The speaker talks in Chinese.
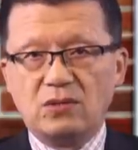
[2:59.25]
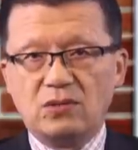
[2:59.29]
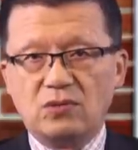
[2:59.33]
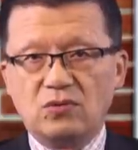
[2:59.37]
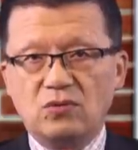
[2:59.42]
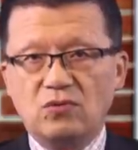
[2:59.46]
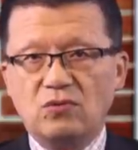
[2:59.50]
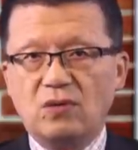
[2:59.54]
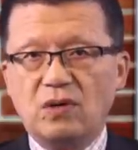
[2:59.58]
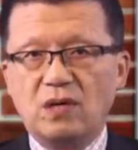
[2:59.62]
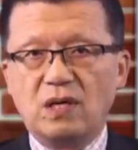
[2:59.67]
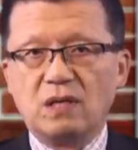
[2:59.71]

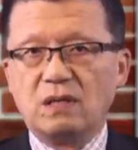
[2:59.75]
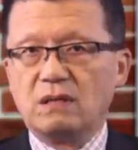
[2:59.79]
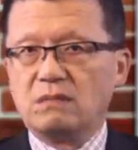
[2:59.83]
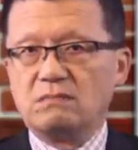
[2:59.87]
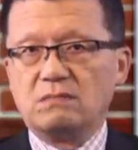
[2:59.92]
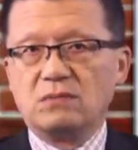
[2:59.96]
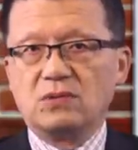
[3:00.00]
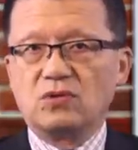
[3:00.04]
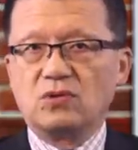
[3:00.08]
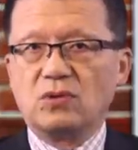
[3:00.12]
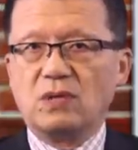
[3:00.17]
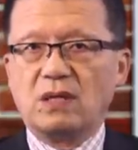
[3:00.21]
中国
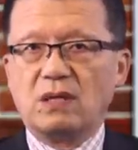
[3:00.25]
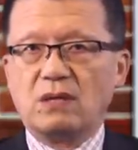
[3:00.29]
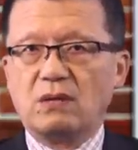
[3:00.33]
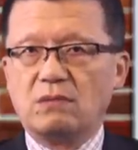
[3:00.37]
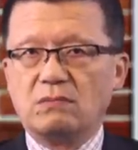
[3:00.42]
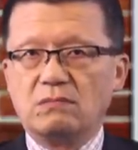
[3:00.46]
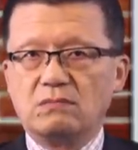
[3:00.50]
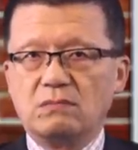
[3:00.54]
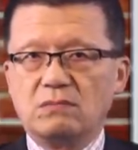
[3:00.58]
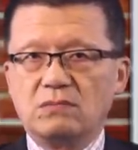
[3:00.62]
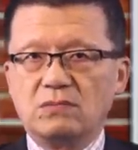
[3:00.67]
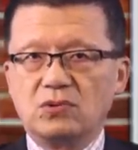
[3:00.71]
说。
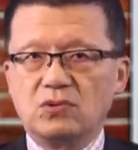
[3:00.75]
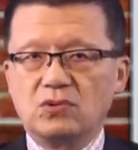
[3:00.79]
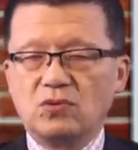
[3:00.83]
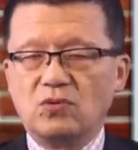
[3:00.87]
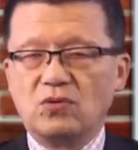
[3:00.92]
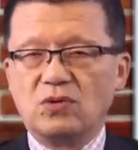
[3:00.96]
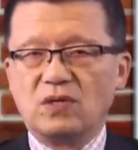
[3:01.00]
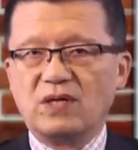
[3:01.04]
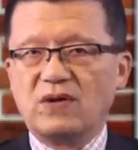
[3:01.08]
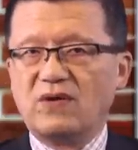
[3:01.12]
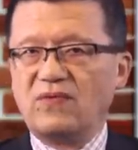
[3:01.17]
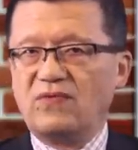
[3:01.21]

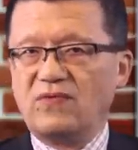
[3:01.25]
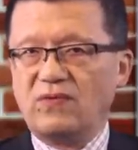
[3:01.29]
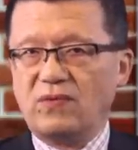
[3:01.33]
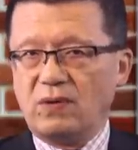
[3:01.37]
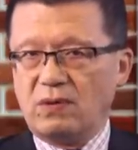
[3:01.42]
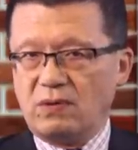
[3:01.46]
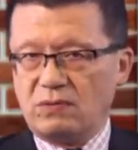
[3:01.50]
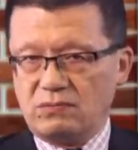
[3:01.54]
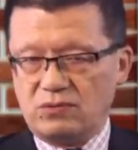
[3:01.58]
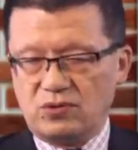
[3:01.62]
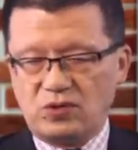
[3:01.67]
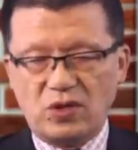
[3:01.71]
中国政
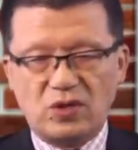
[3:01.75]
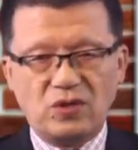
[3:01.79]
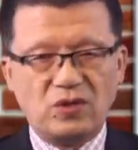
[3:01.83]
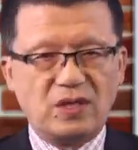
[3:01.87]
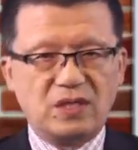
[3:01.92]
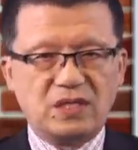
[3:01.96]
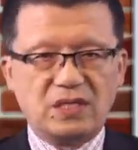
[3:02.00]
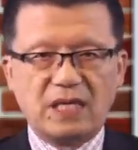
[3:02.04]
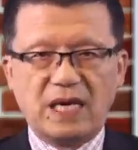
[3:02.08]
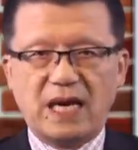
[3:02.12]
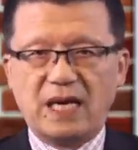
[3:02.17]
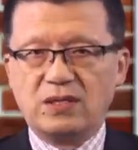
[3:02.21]
府绝
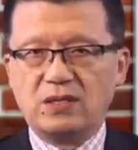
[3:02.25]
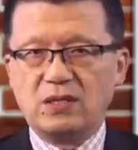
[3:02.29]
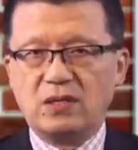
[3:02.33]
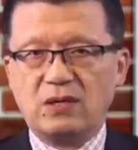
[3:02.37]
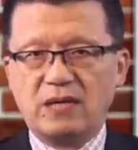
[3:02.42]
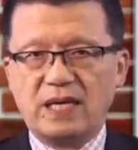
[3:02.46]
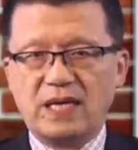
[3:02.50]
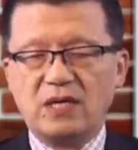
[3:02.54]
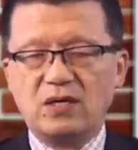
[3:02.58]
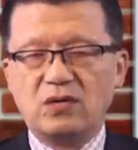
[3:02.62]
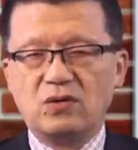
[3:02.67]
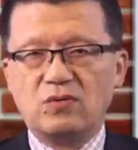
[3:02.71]
对是按照
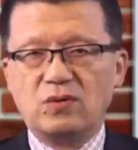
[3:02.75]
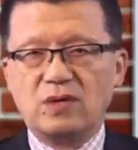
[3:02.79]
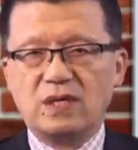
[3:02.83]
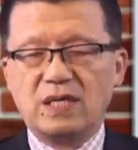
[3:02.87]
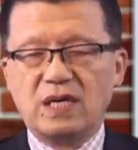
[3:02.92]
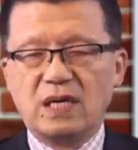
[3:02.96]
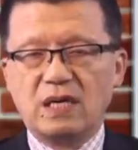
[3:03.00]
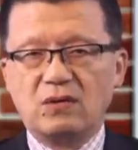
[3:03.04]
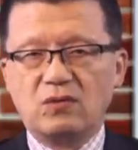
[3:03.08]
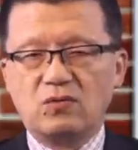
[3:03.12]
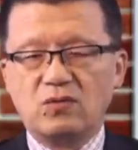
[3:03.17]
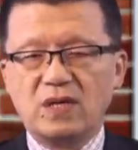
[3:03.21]
联合国
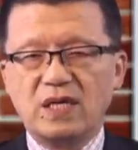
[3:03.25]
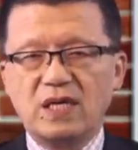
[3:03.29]
的规